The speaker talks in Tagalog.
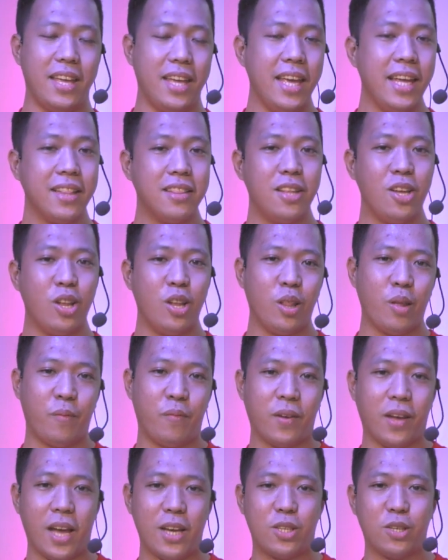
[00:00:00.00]
hit the
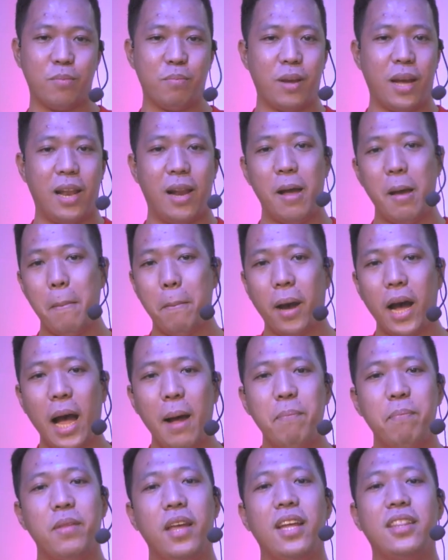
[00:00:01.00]
notification bell
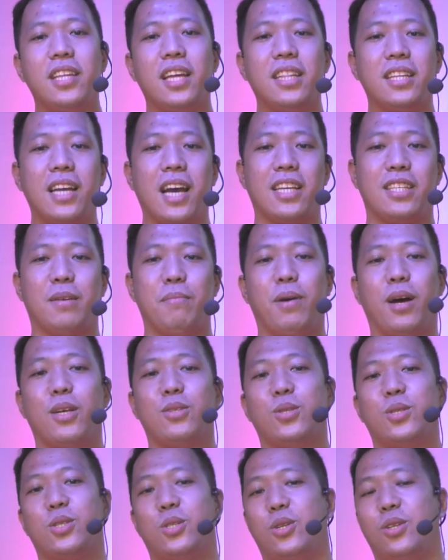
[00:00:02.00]
para updated ka sa mga
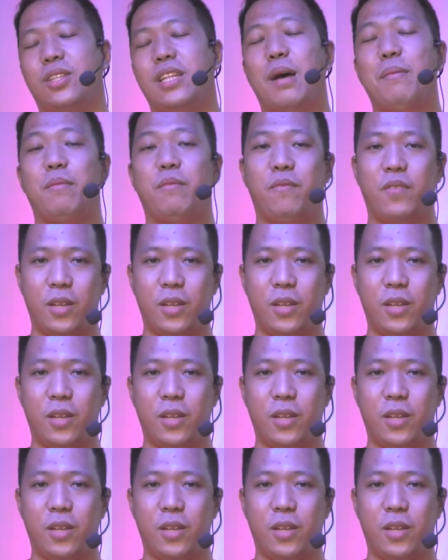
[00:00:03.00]
susunod naming